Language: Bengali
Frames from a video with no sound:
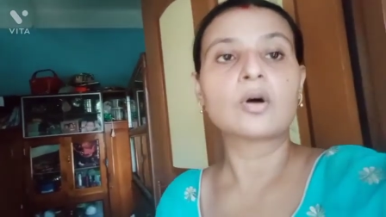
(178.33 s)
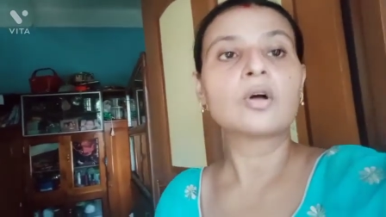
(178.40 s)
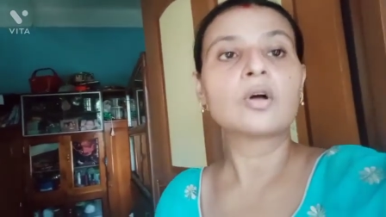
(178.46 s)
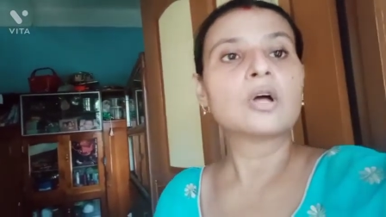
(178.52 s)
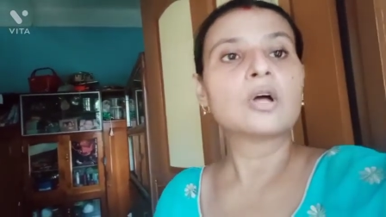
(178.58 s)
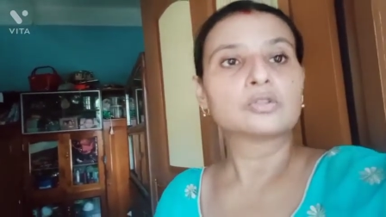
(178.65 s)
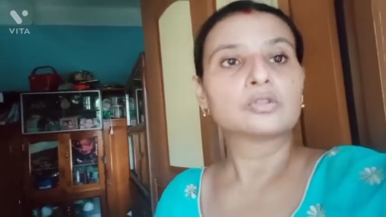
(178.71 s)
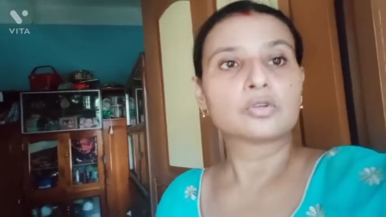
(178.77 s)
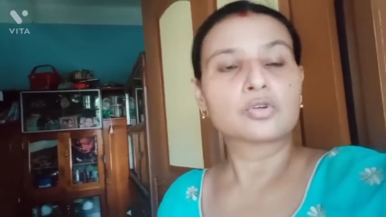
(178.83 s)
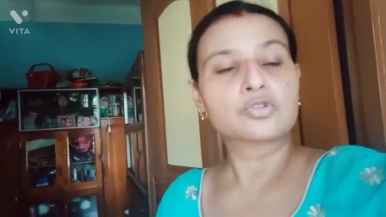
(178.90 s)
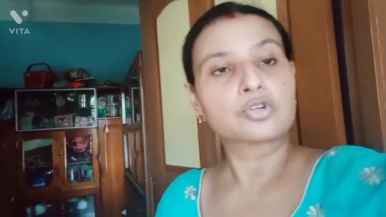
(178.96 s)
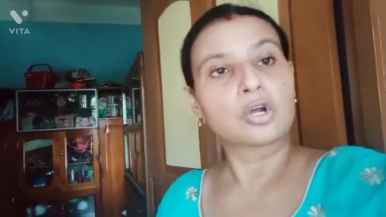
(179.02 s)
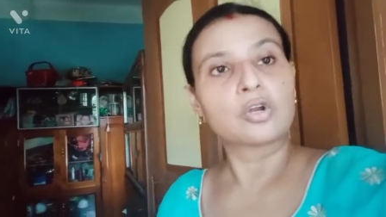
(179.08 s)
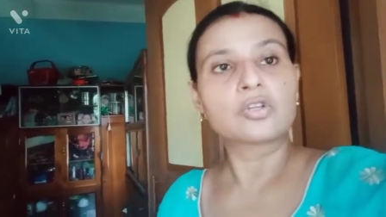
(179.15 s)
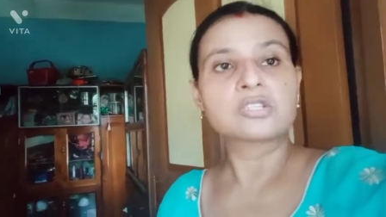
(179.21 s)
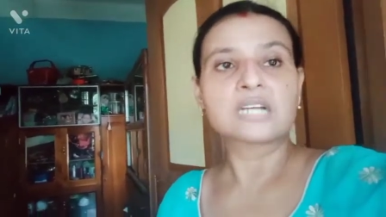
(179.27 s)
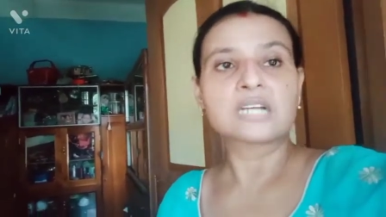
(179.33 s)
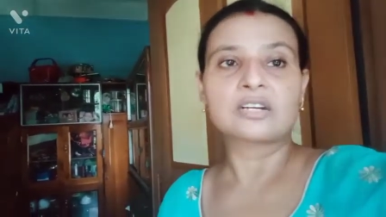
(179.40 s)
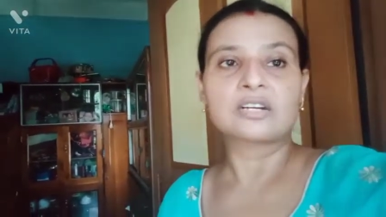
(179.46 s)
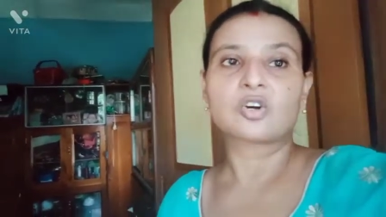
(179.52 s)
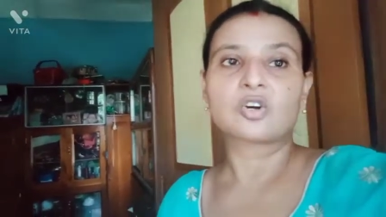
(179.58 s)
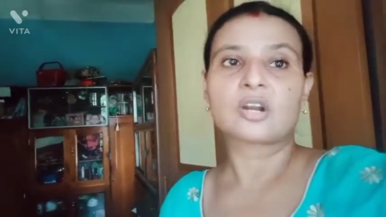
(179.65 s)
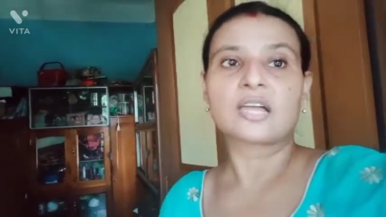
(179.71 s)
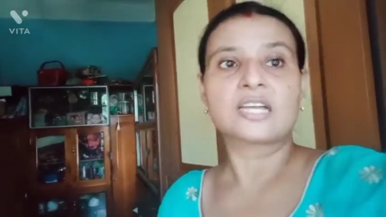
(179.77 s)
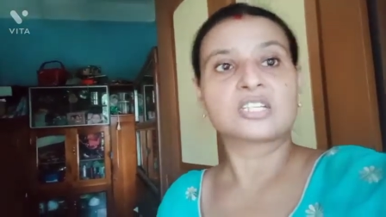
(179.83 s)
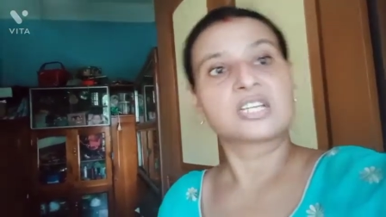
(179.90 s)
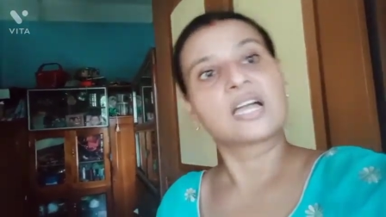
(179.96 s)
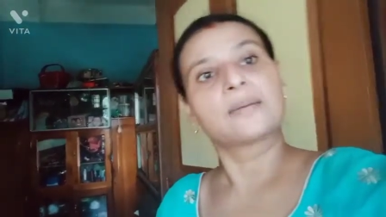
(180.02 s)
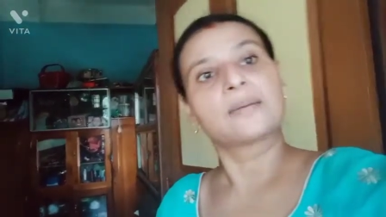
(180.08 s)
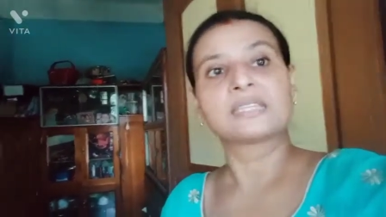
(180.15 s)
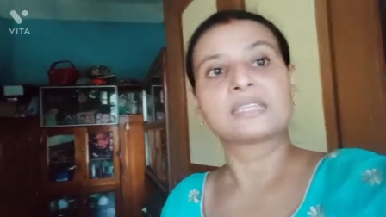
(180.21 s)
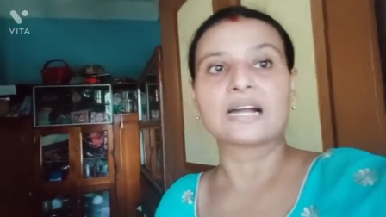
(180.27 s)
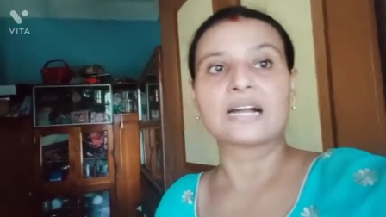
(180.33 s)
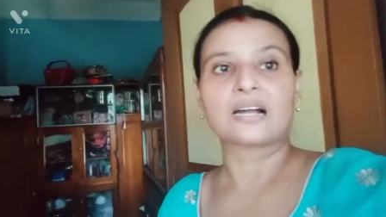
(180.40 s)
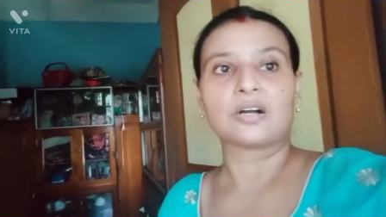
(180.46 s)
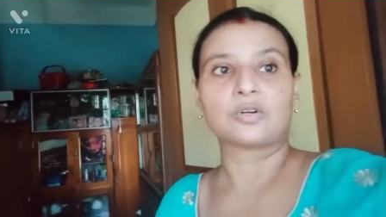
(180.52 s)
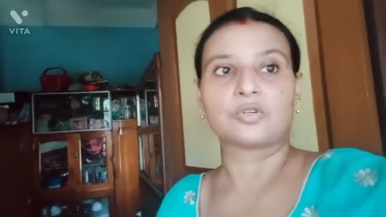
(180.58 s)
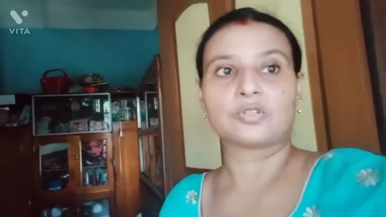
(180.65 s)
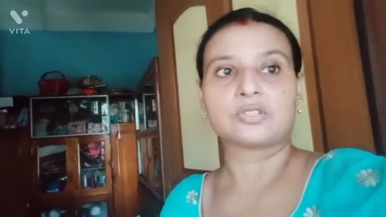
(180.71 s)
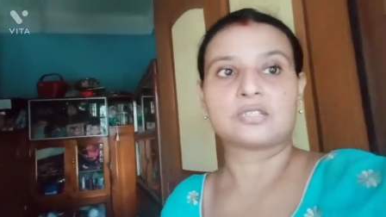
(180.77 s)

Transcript: তো চলো চান করে এসে আবার দেখা করছি